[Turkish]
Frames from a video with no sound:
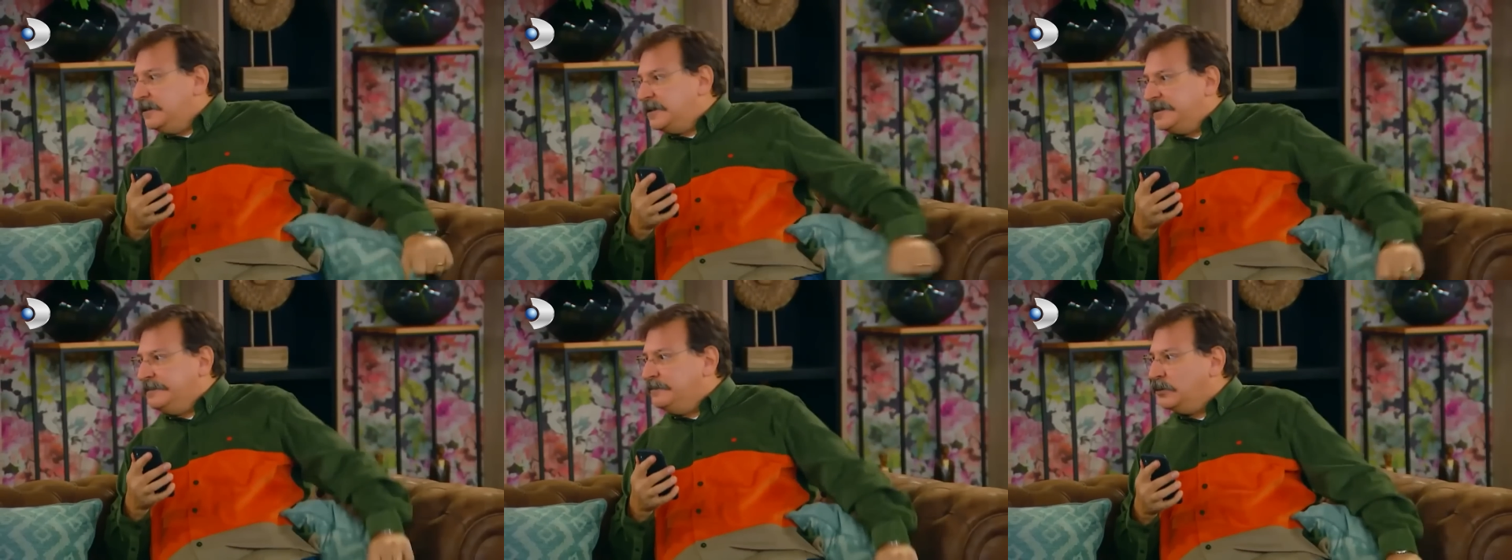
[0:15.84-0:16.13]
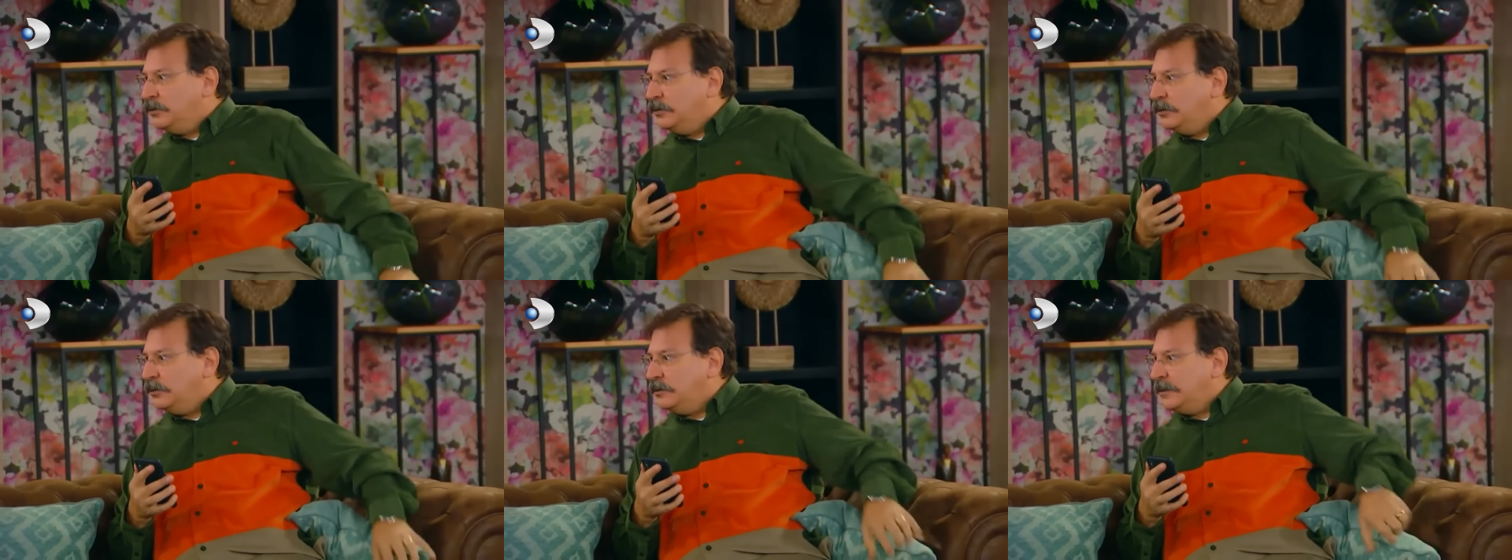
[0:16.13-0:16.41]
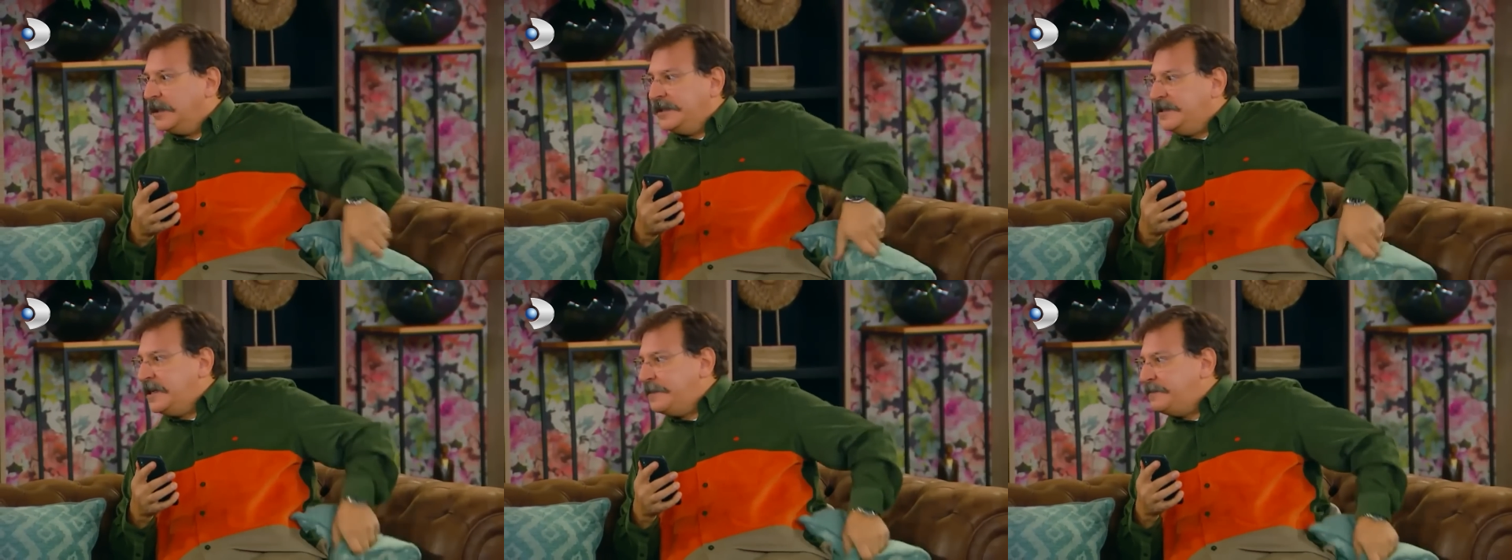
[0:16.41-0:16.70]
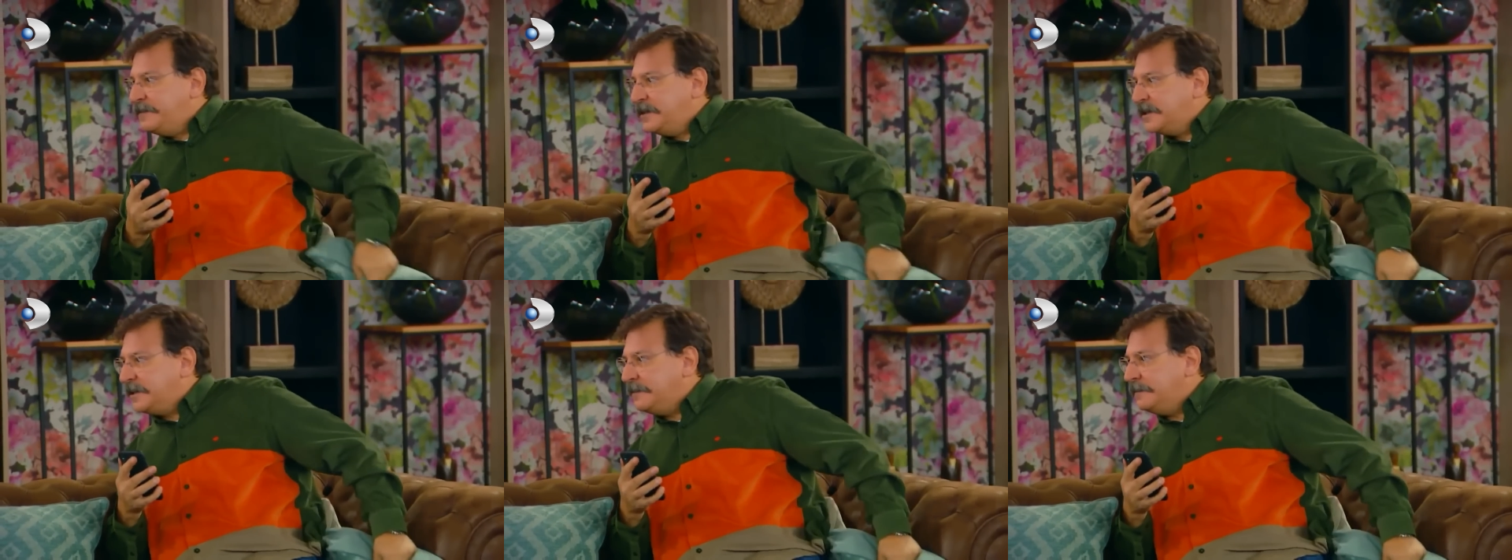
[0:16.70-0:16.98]
bırakayım Gönül? Ya
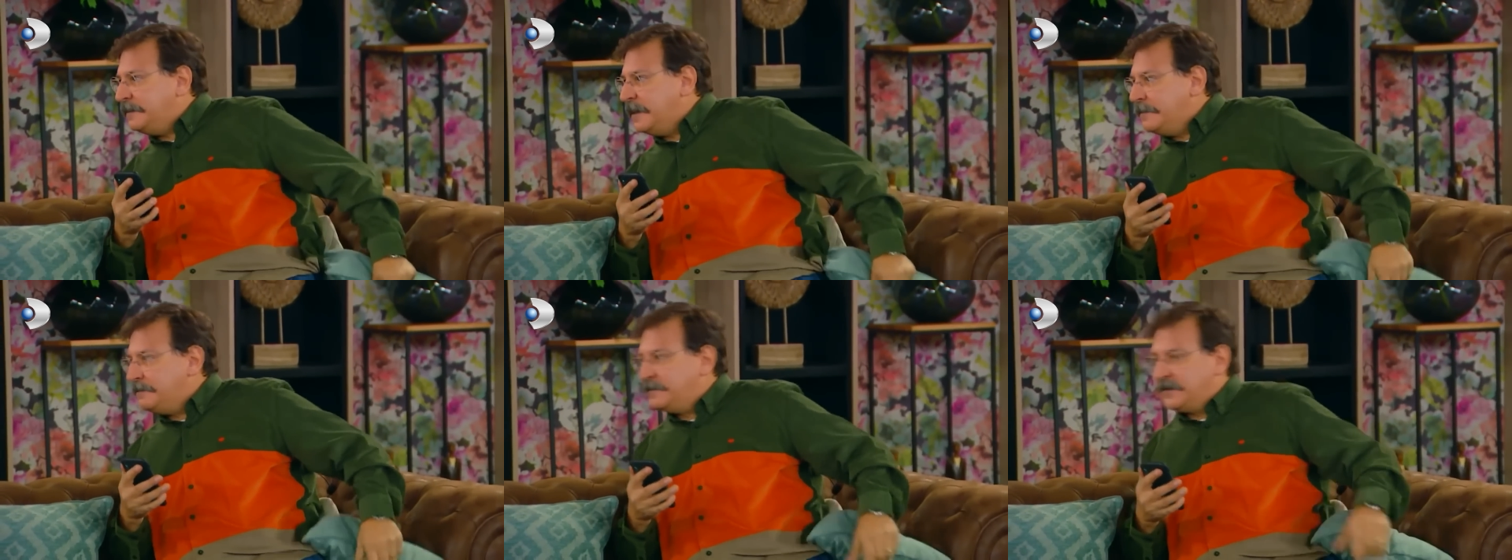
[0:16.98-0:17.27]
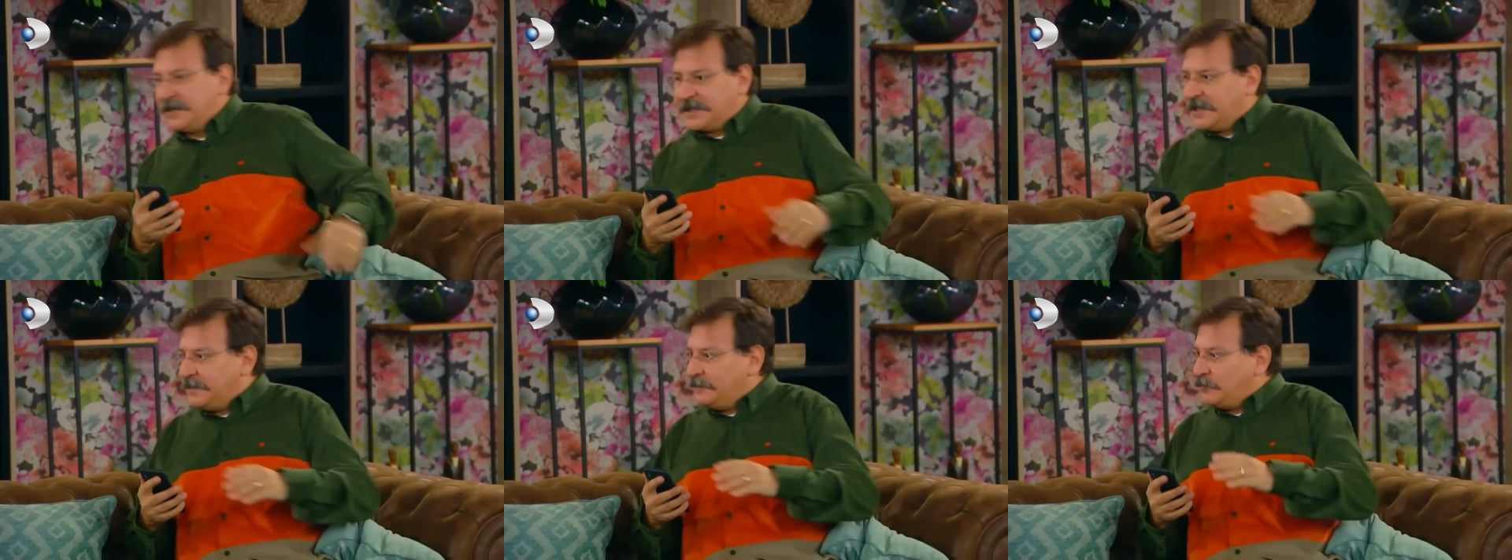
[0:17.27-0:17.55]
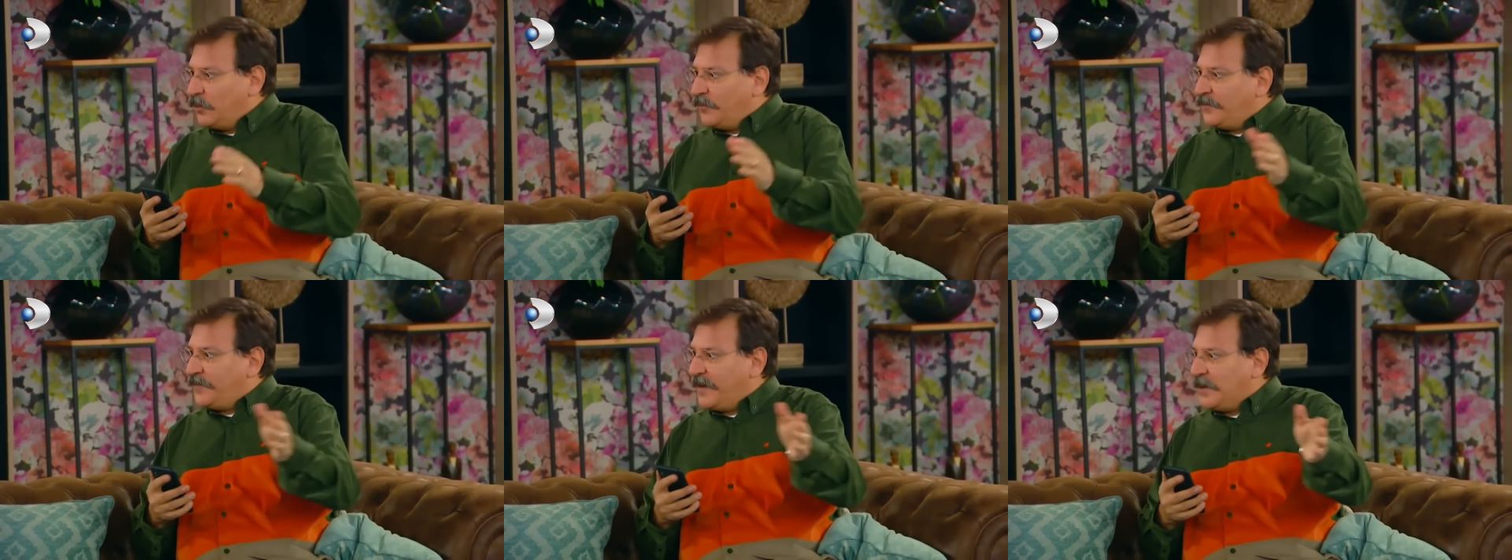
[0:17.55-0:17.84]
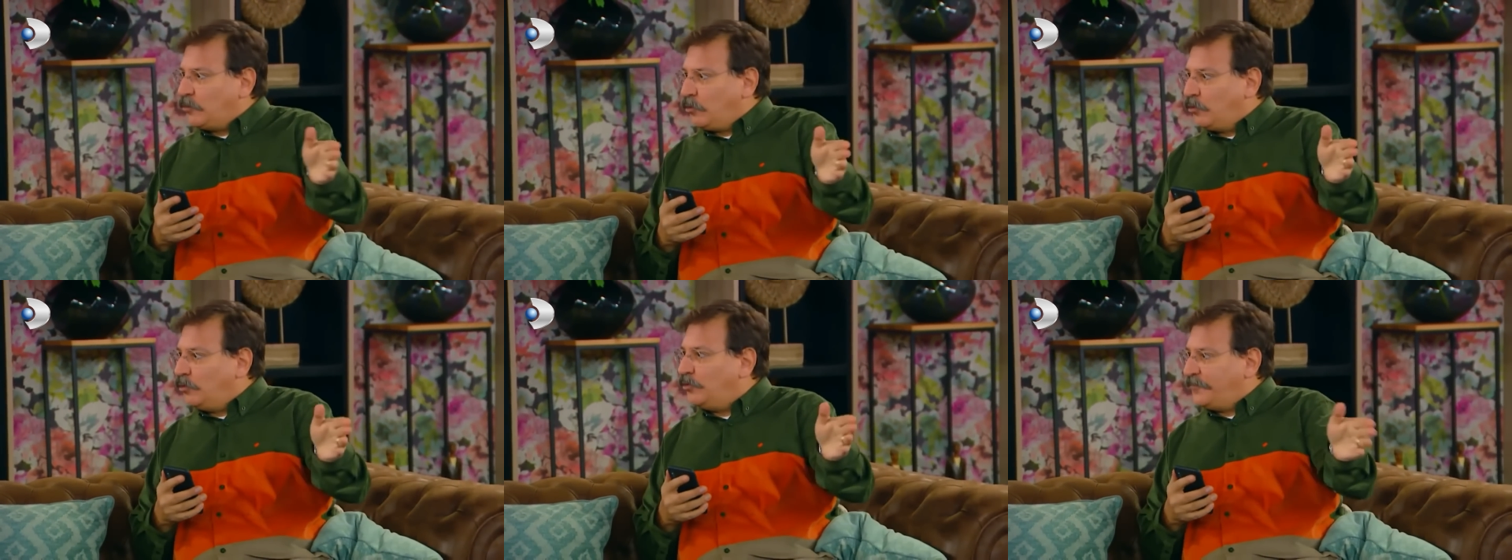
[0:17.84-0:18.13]
niye bırakayım? Bırakayım da o
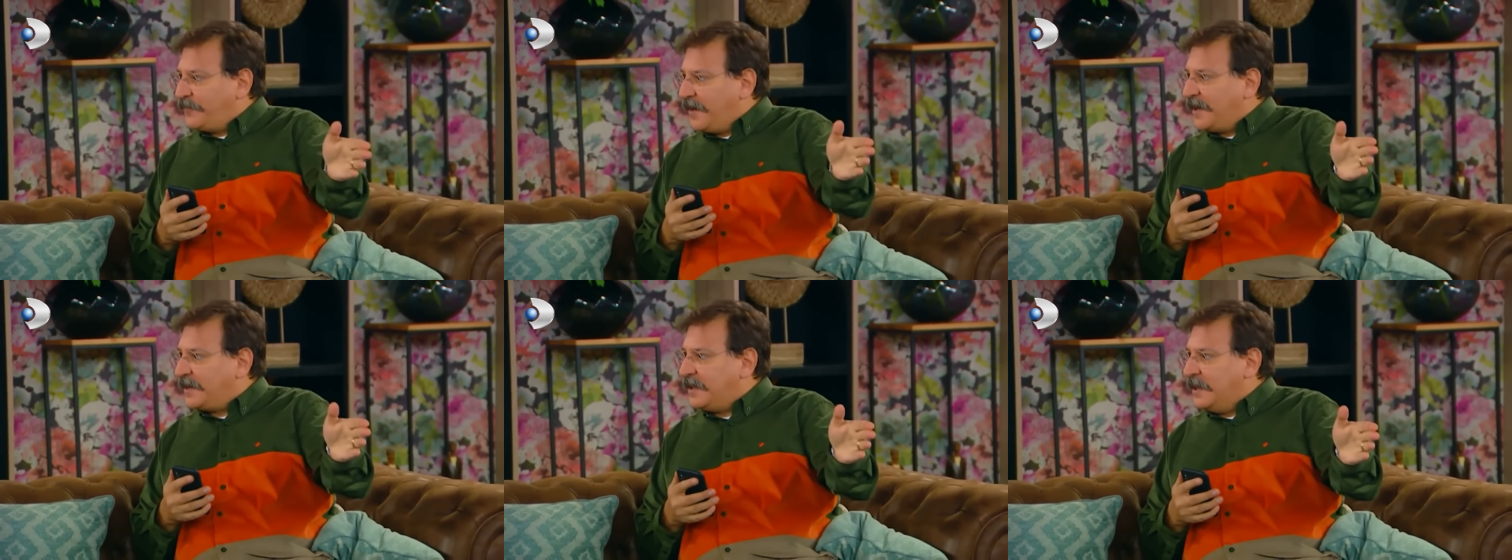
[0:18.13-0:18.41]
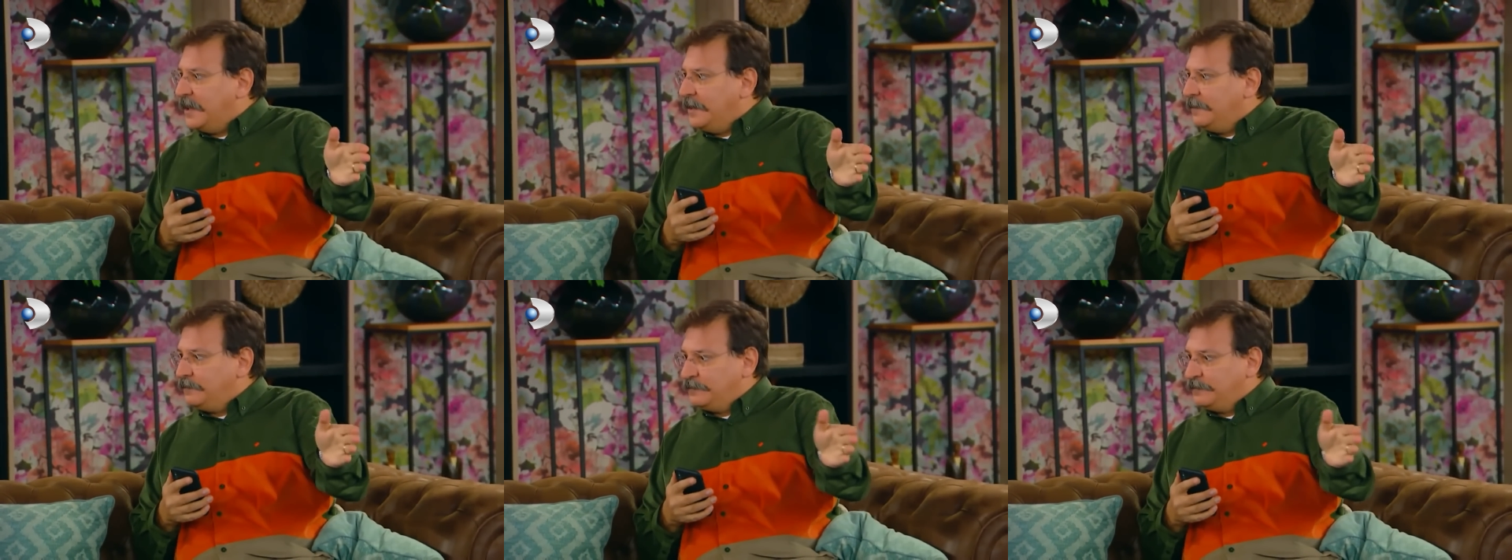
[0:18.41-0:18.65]
fake oldu fake.